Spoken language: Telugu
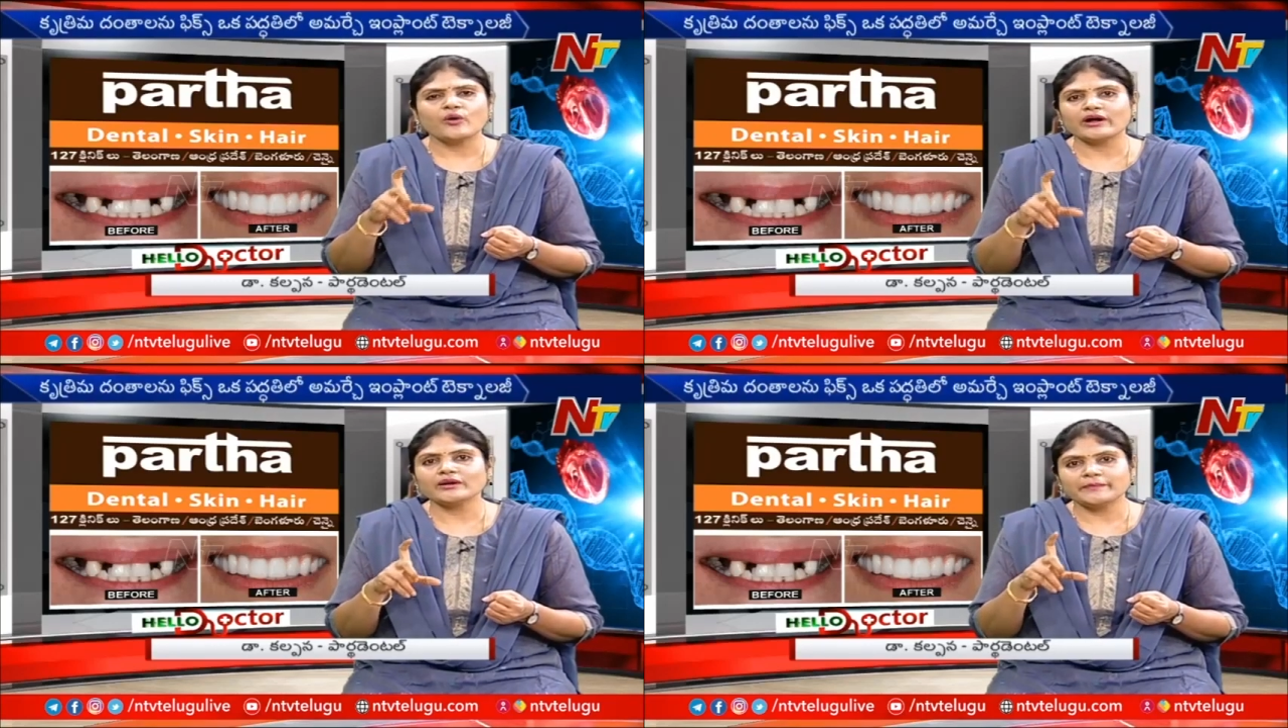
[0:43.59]

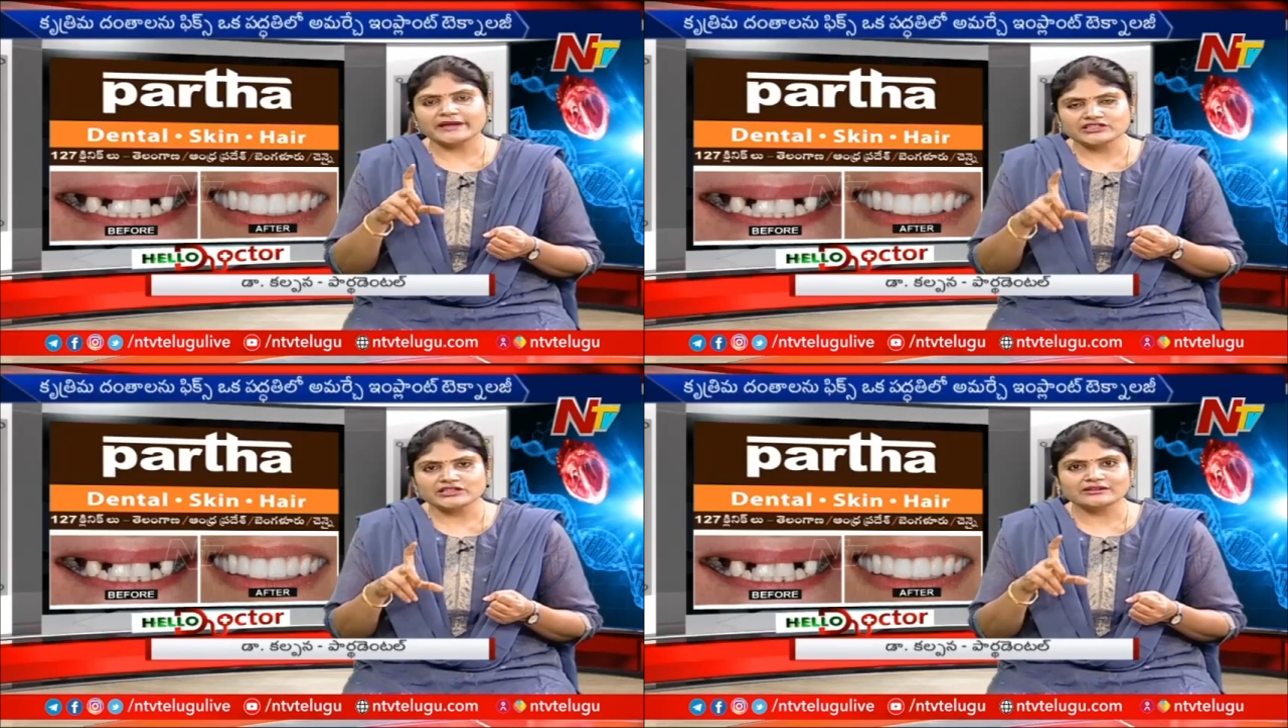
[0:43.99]
ఒకళ్ళు
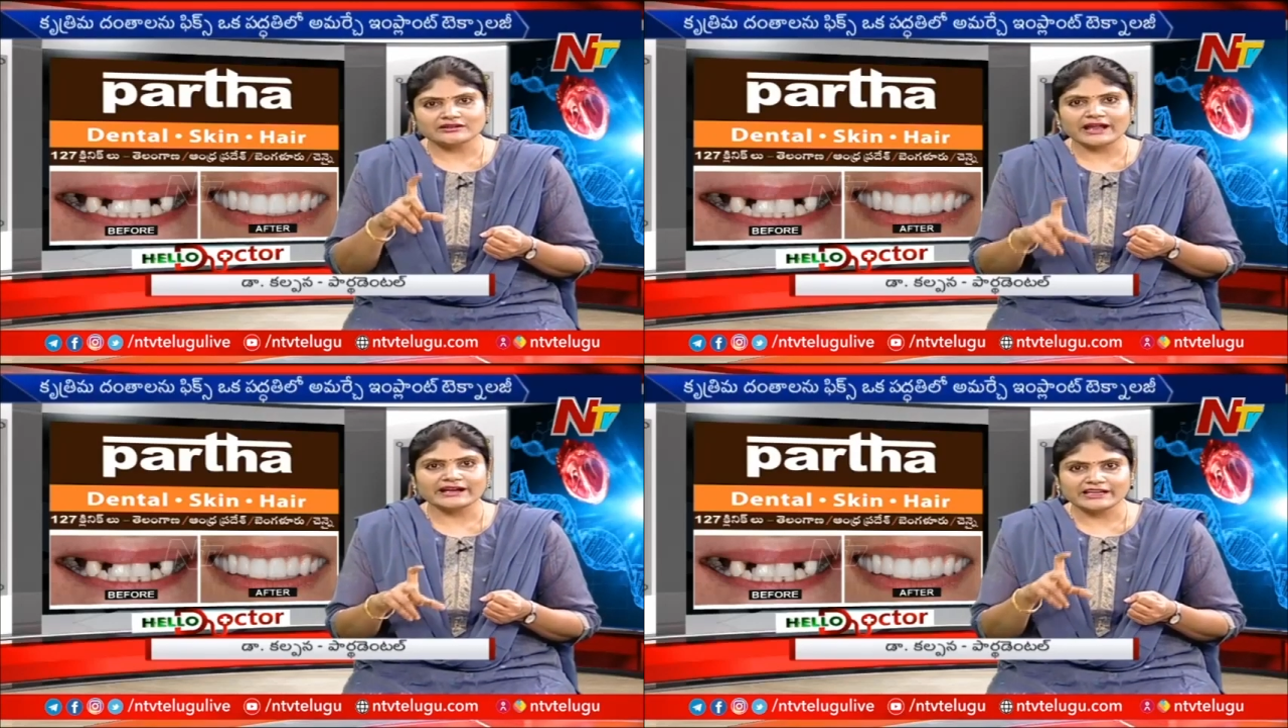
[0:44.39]
పేషెంట్
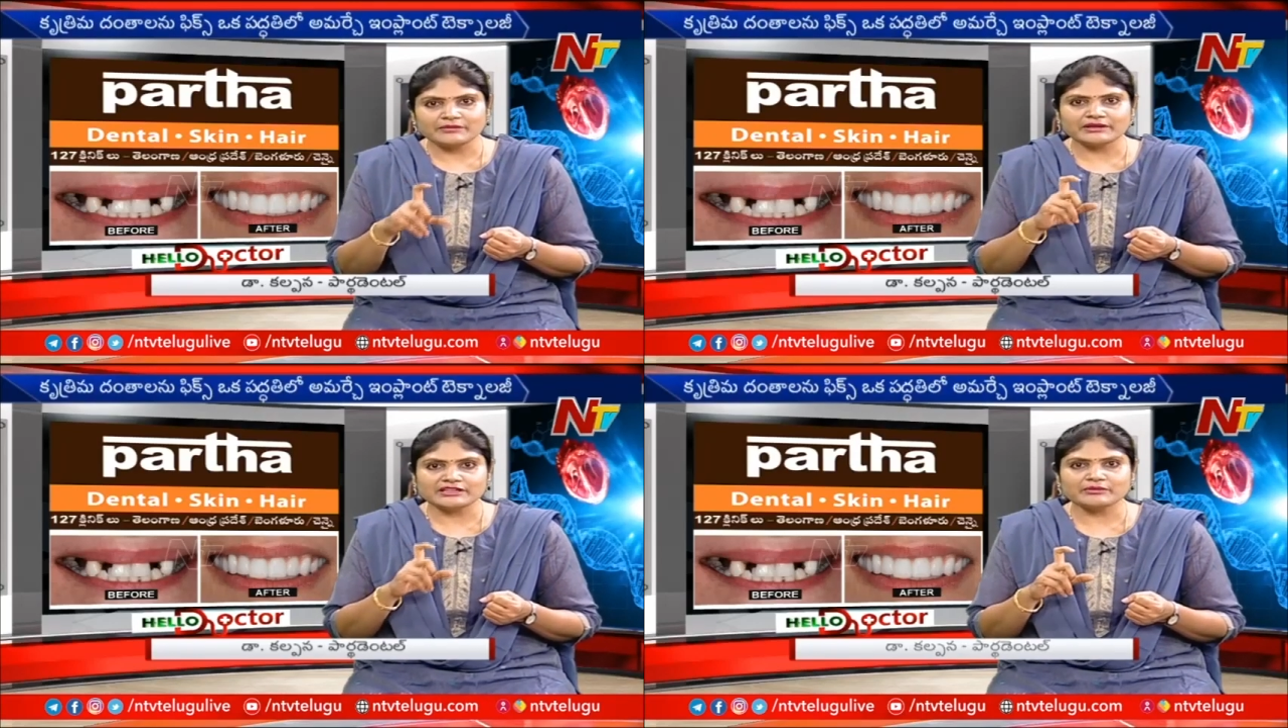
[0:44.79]
క్లయింట్
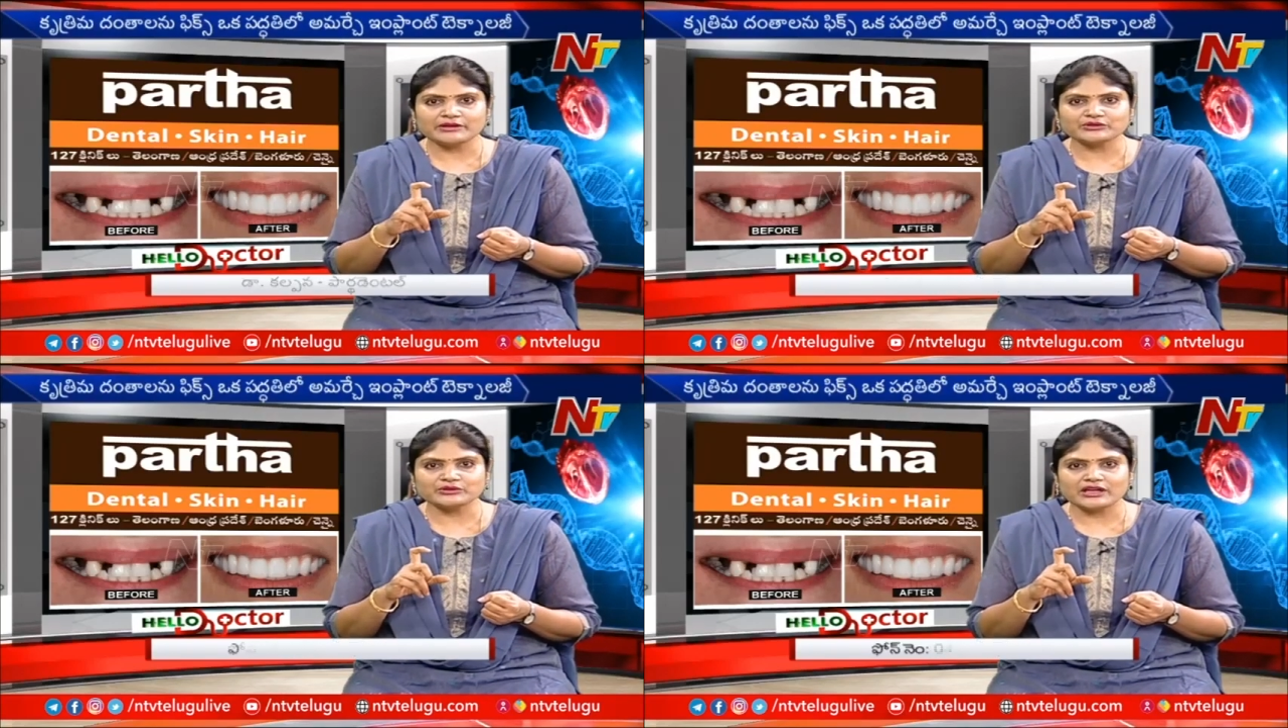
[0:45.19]
ఇబ్బంది
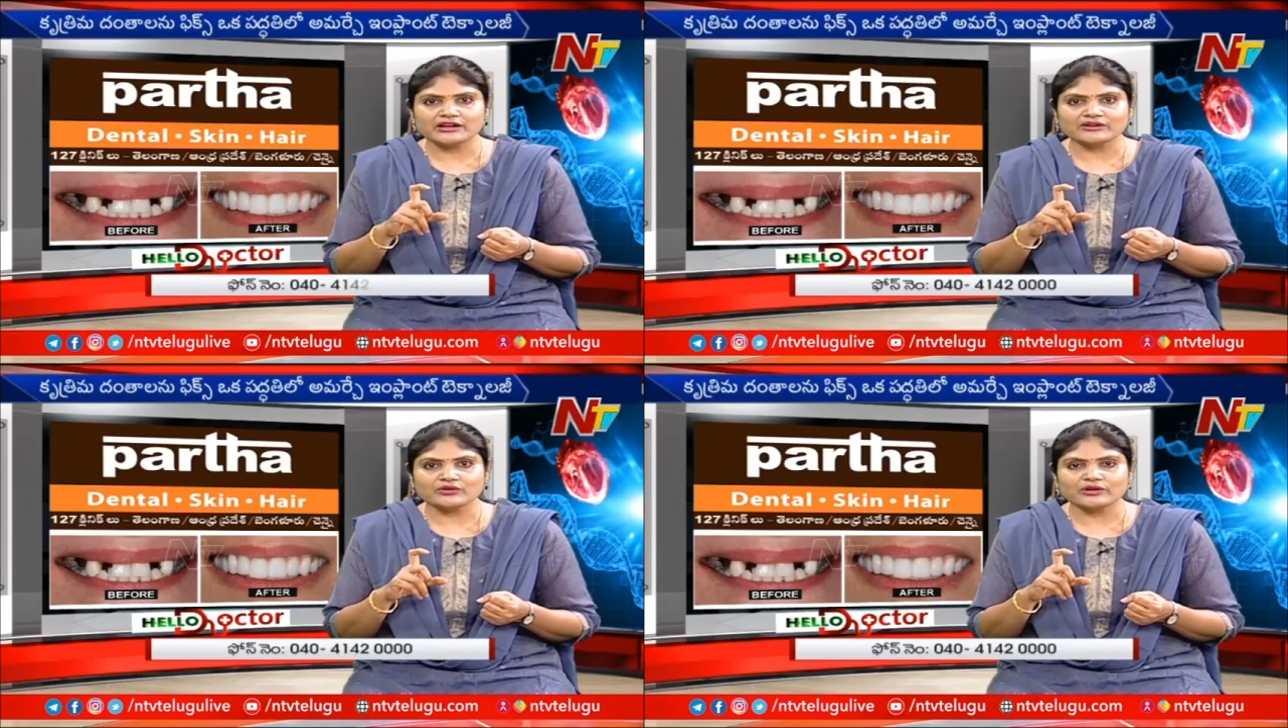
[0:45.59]

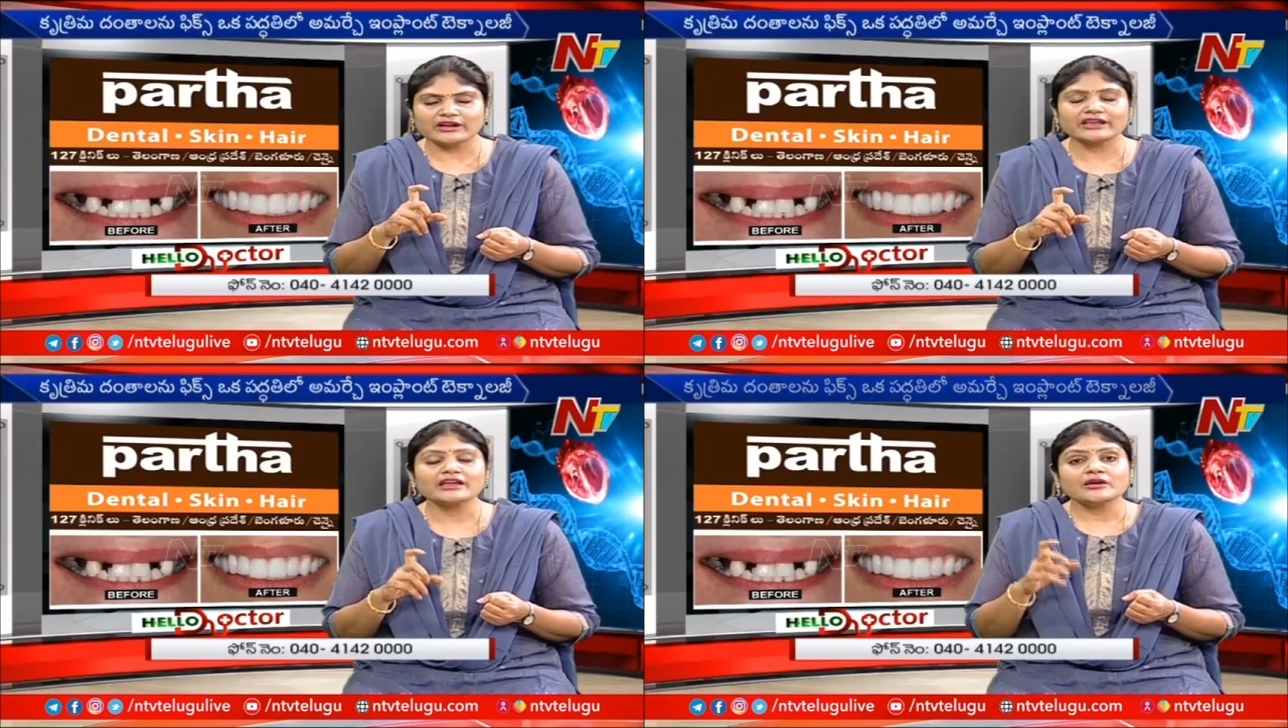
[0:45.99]
పడుతున్నారు
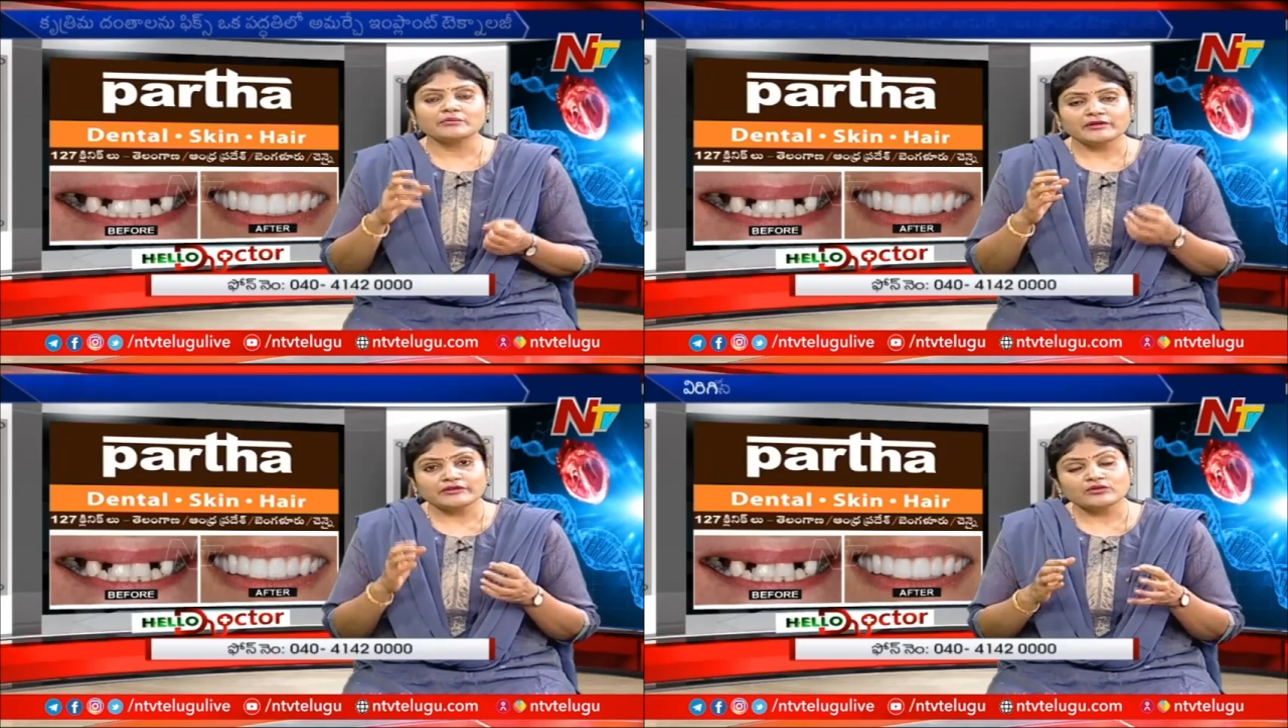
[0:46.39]
అనుకోండి
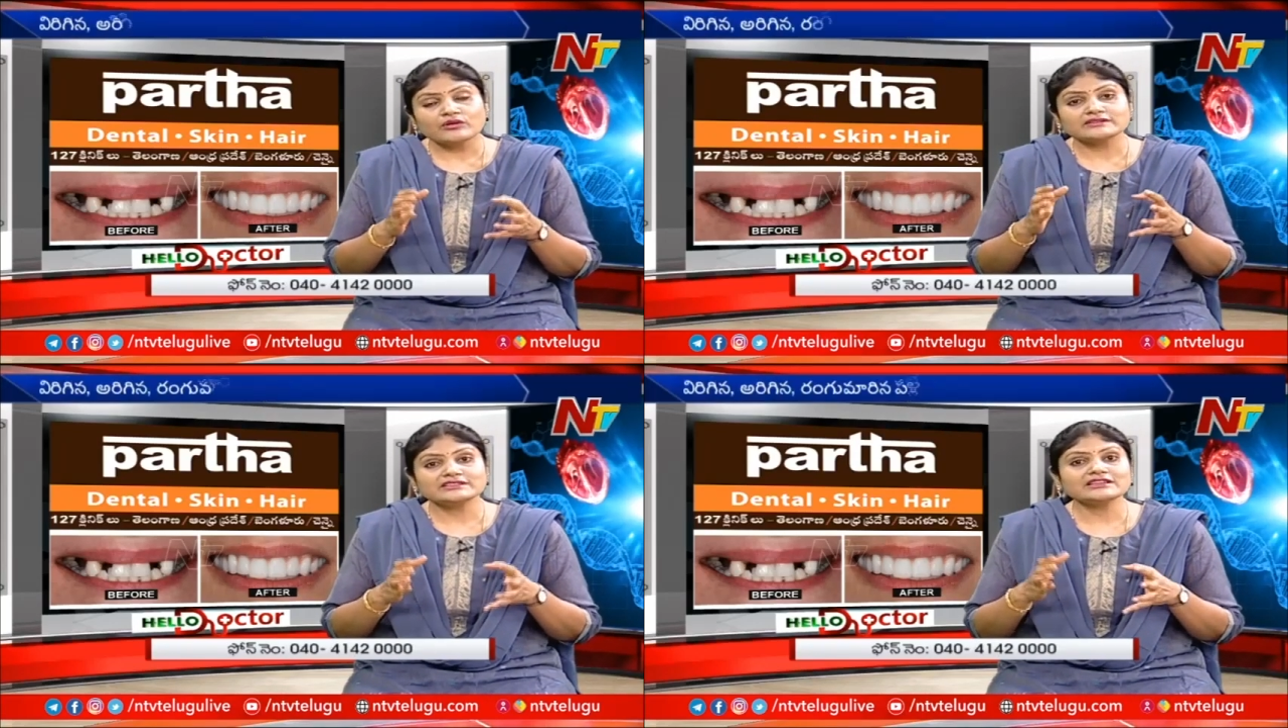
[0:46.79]
మేము
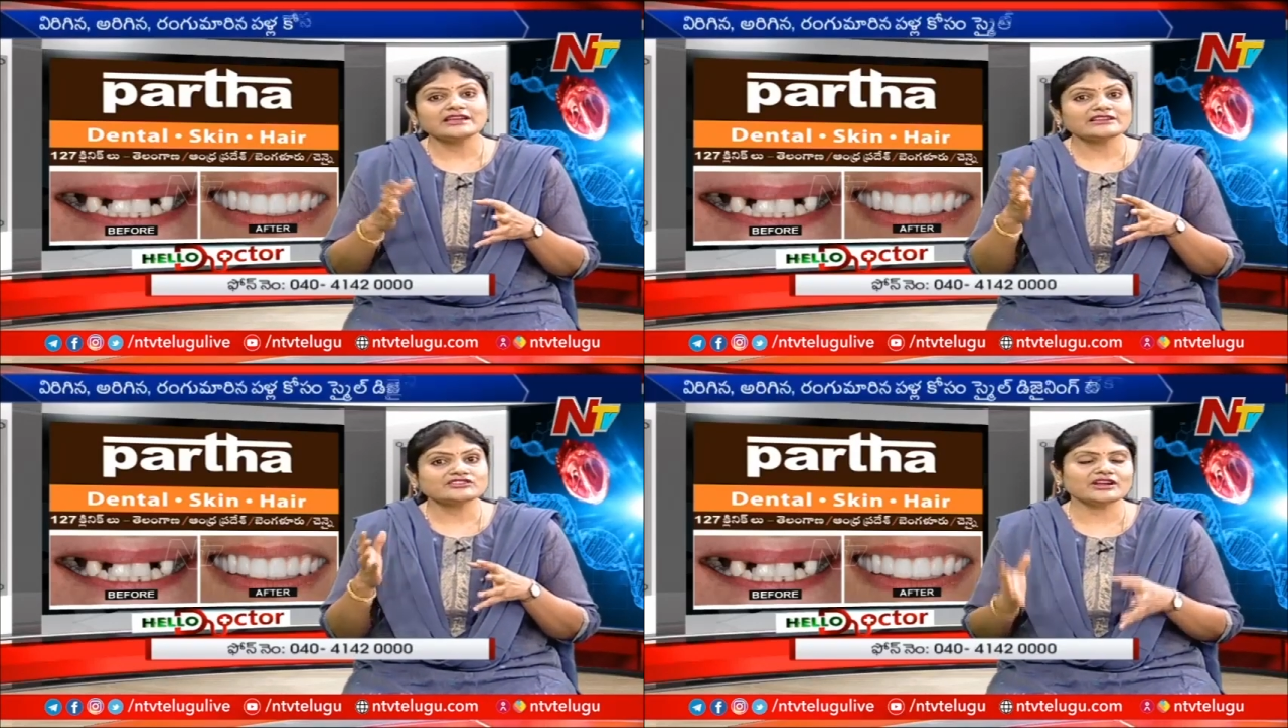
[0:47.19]
ఇంకొక
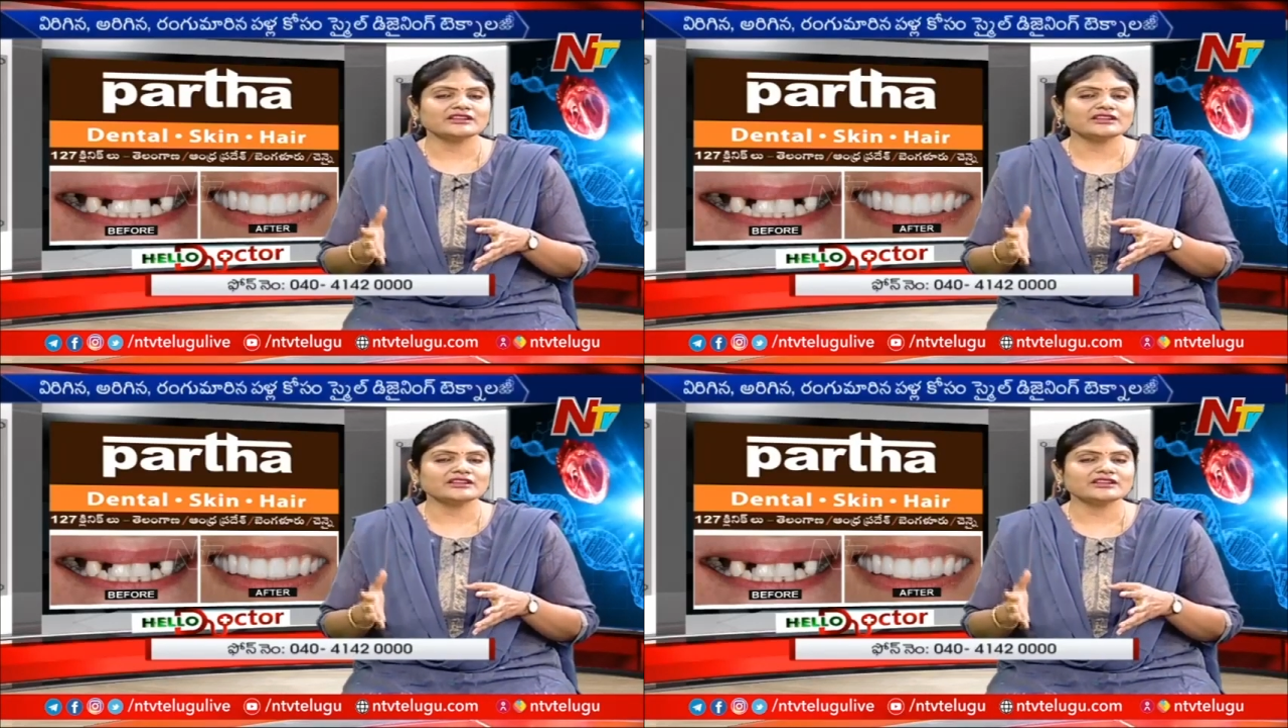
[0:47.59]
సిట్టింగ్ ఎక్స్ట్రా